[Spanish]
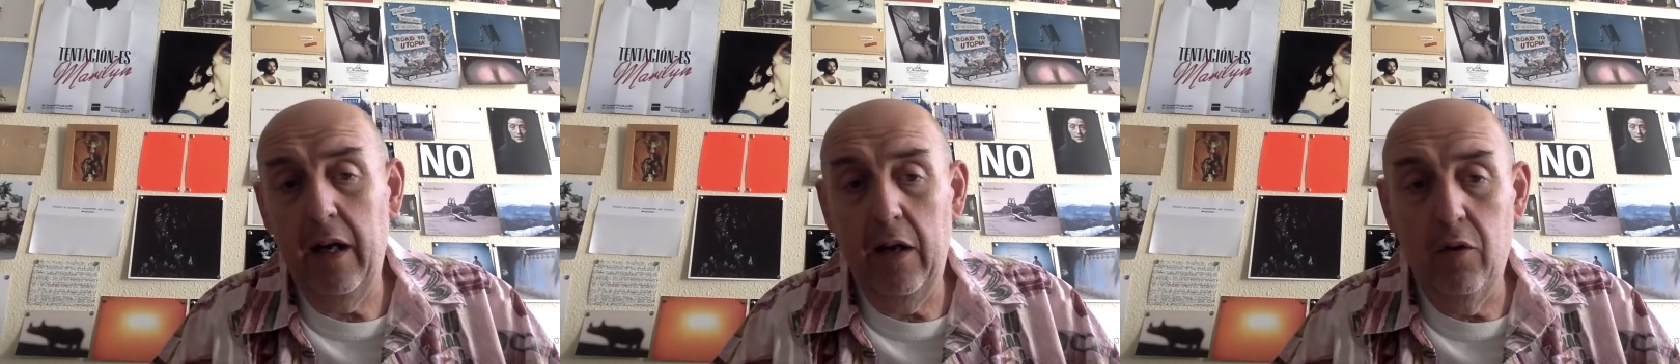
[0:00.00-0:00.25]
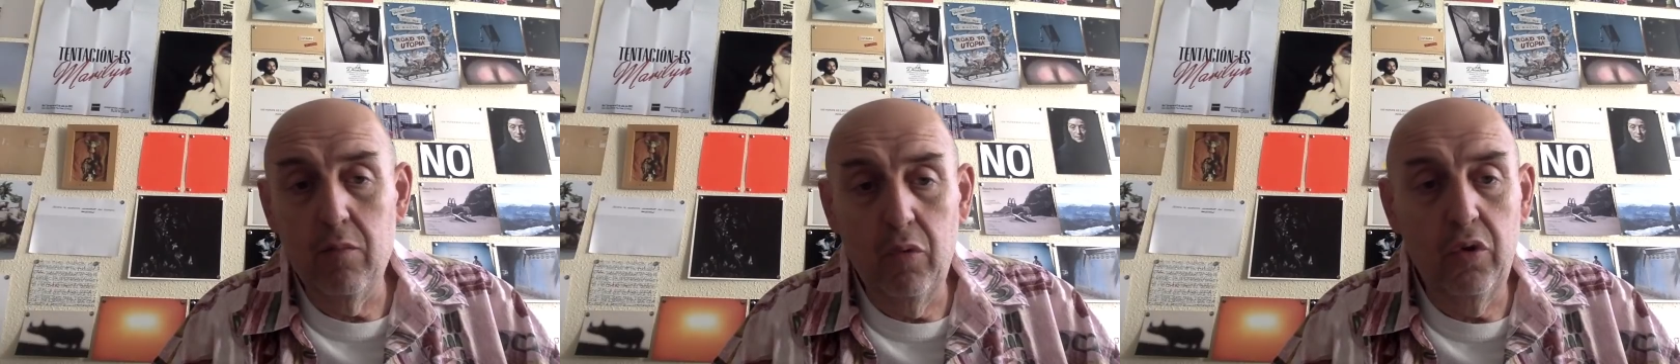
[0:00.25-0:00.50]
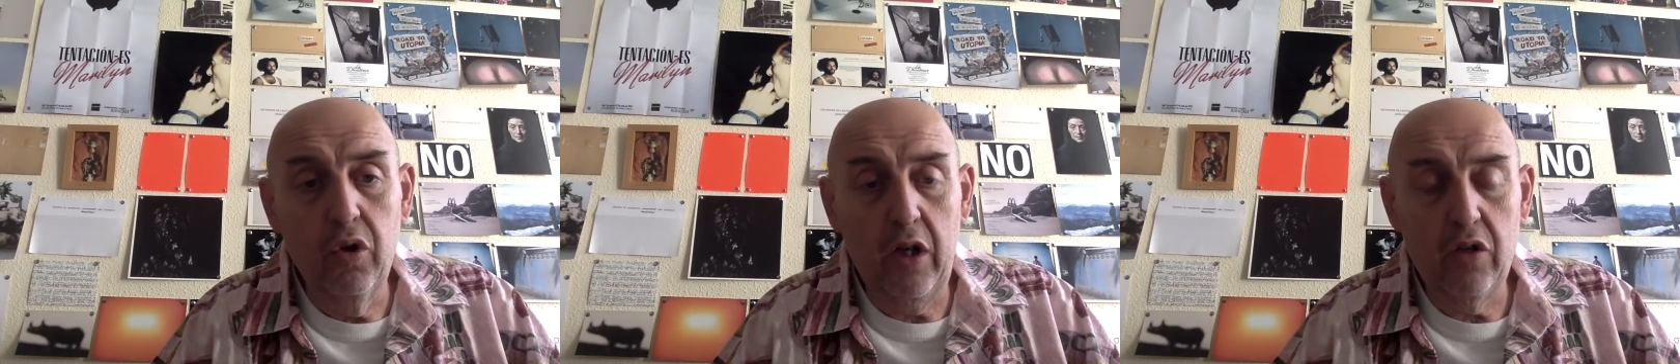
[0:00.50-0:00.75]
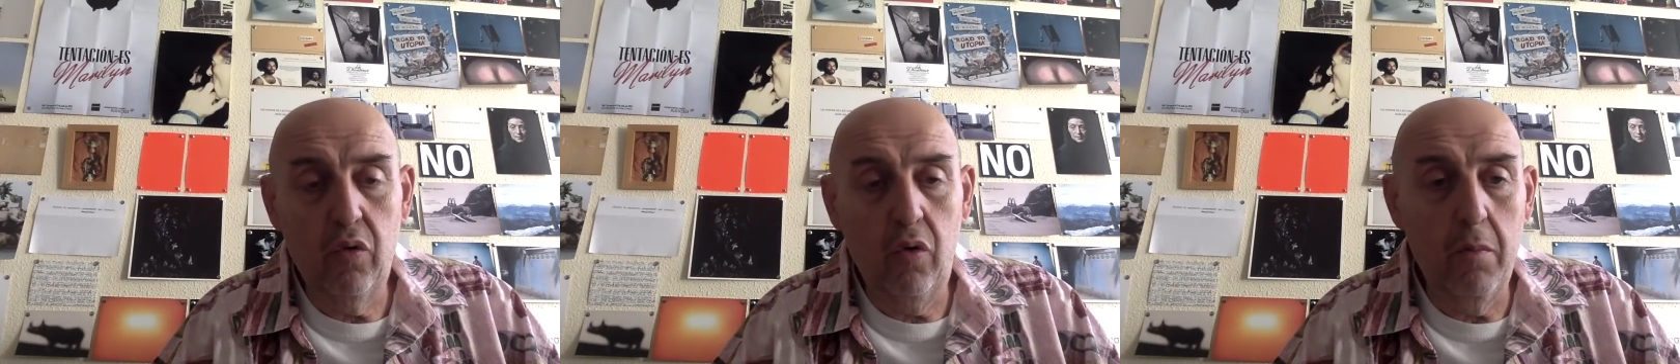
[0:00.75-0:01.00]
en un mundo que
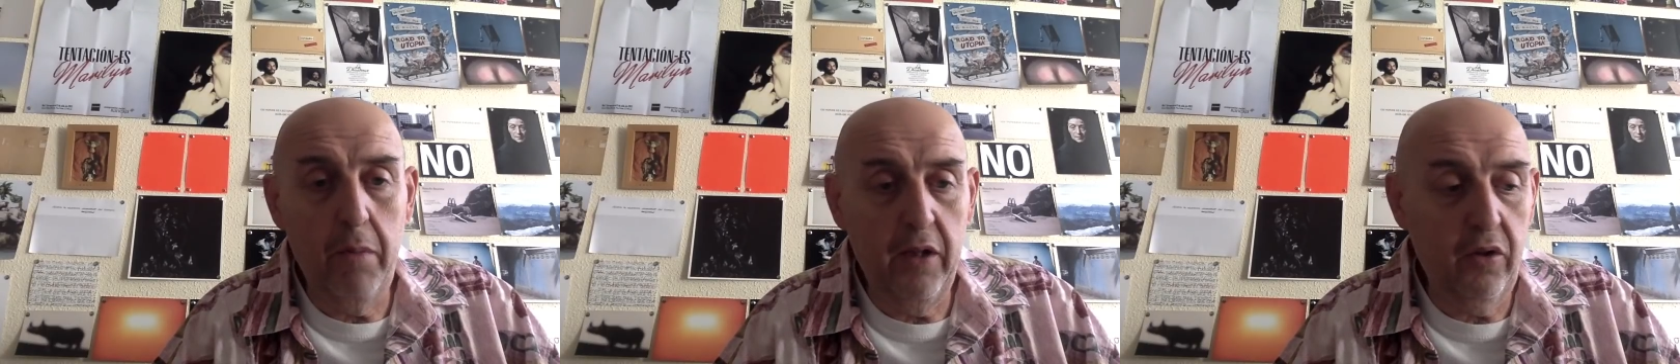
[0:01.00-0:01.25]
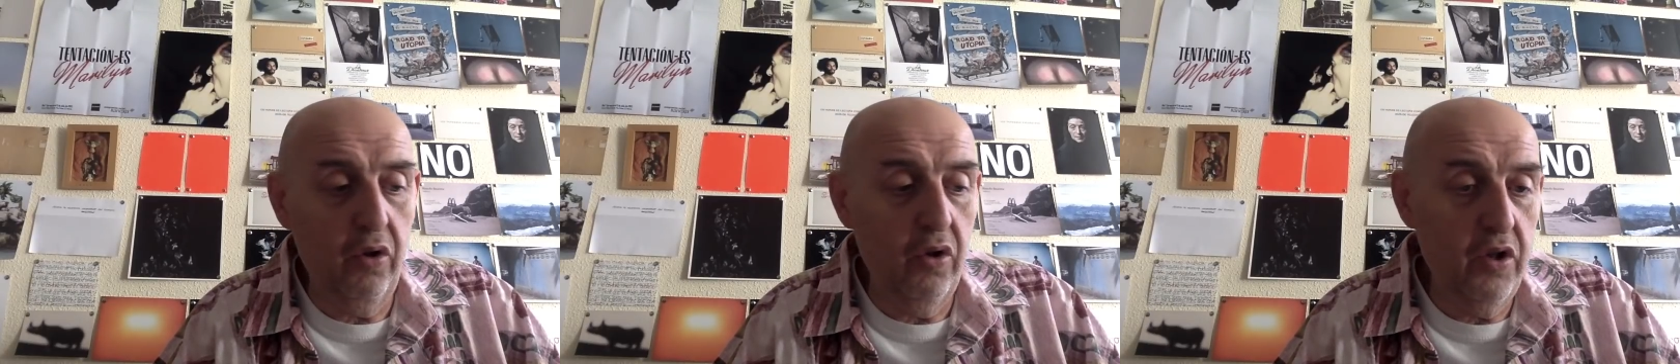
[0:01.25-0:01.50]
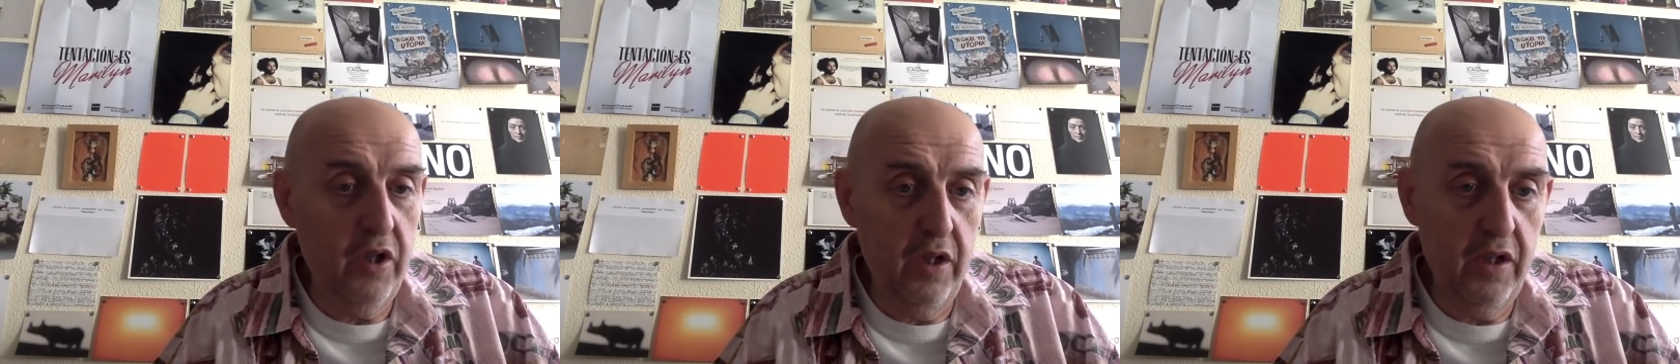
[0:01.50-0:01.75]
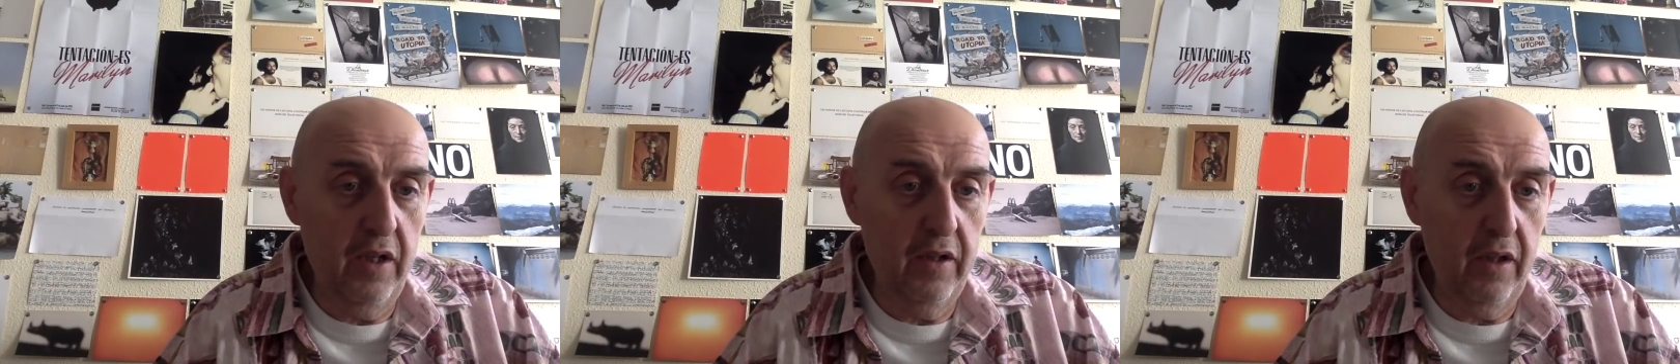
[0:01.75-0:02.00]
es un completo
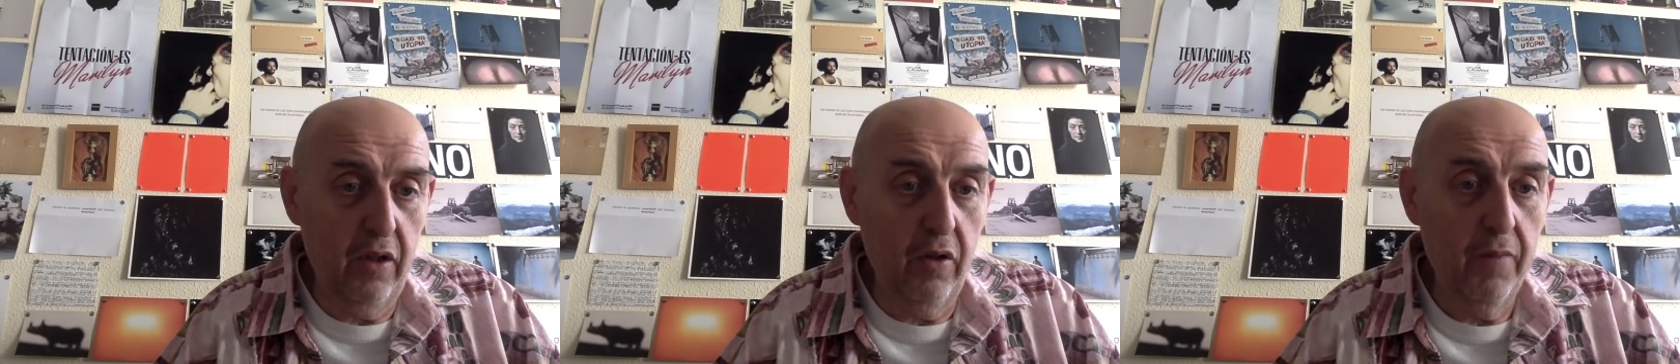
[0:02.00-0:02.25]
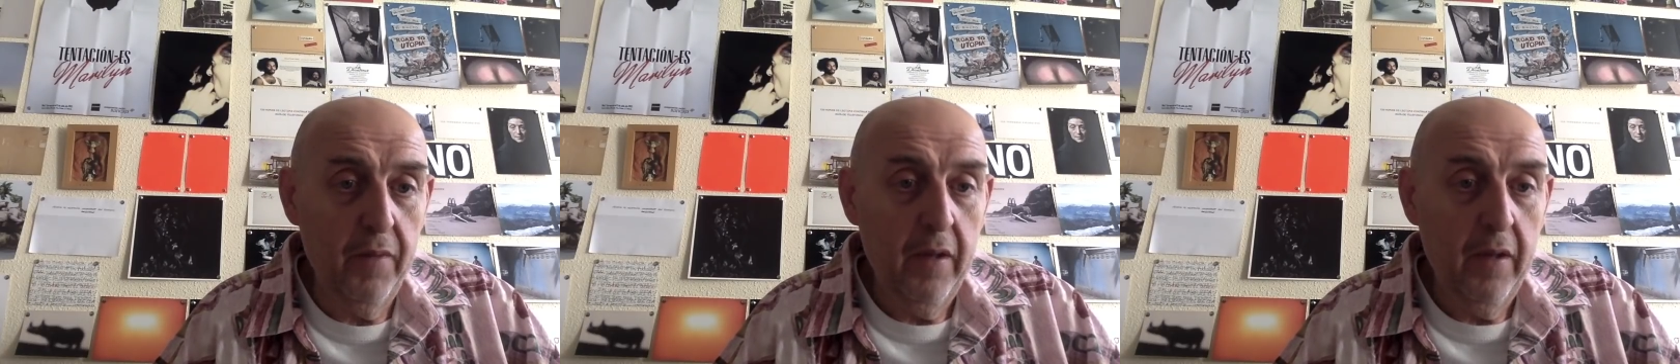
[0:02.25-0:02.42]
sinsentido.